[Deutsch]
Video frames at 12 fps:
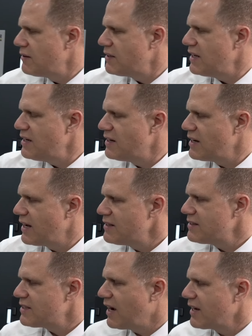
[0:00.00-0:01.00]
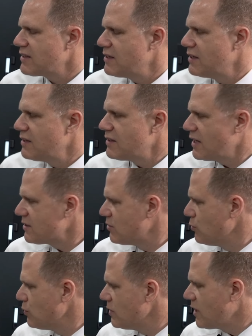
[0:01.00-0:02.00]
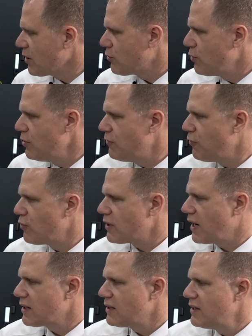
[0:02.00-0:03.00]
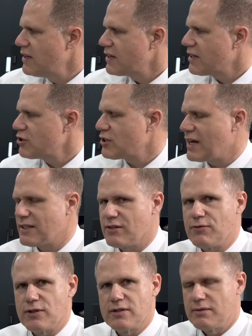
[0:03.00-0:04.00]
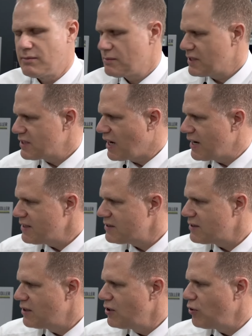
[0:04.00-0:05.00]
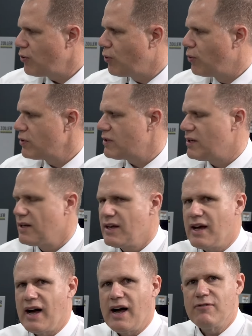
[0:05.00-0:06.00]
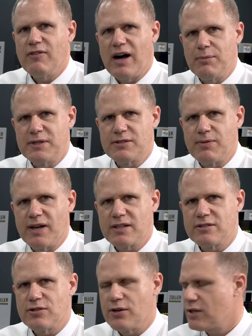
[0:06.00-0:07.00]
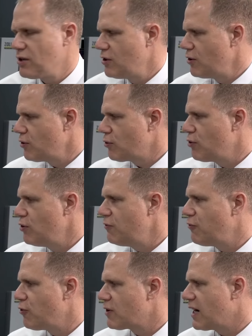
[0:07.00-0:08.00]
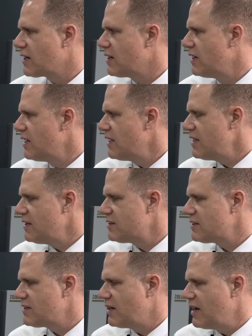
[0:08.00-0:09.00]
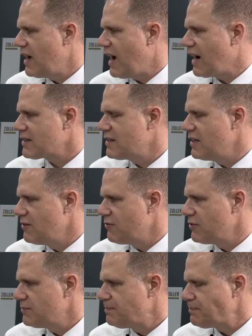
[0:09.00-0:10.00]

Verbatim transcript: die Ihnen anzeigt, dass nun der Kühlvorgang gestartet wird. Das heißt, Rot, warmes Werkzeug, Kühlvorgang ist aktiv.